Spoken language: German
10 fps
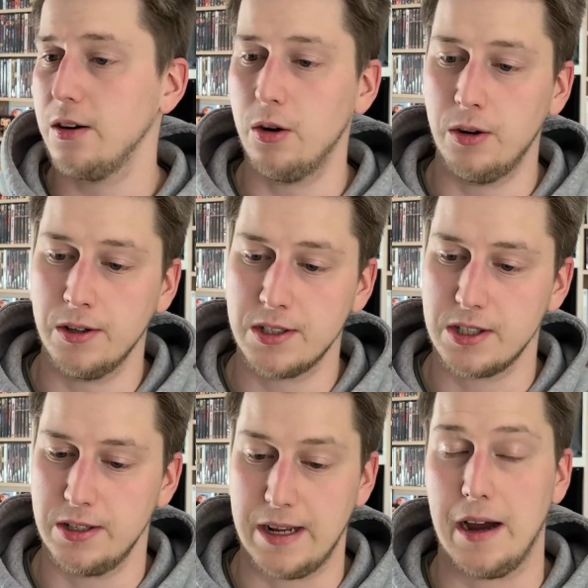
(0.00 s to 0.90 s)
und
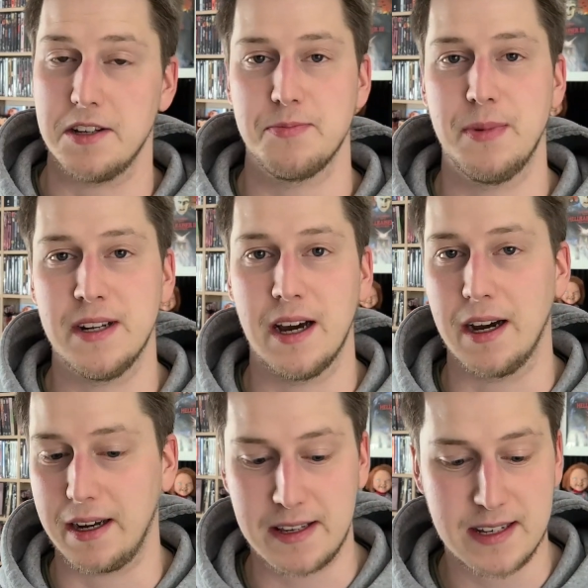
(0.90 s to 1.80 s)
äh, ja, ich bin
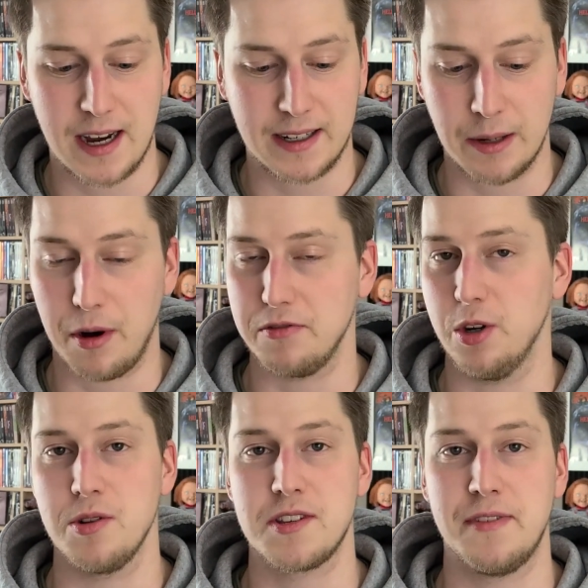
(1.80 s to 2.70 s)
ja riesiger Game of
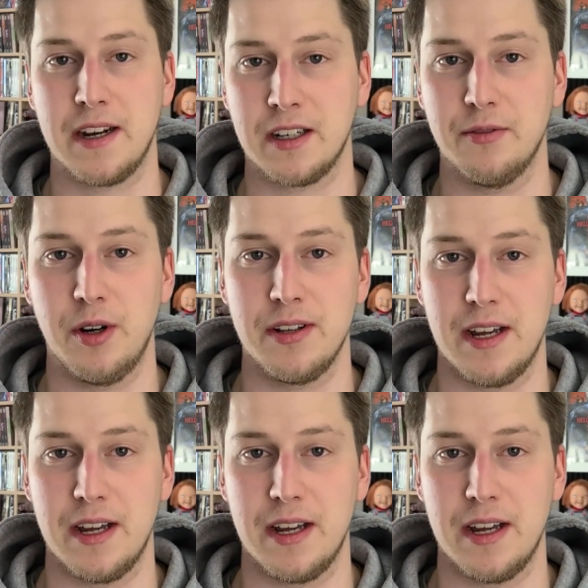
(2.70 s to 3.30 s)
Thrones Fan geworden,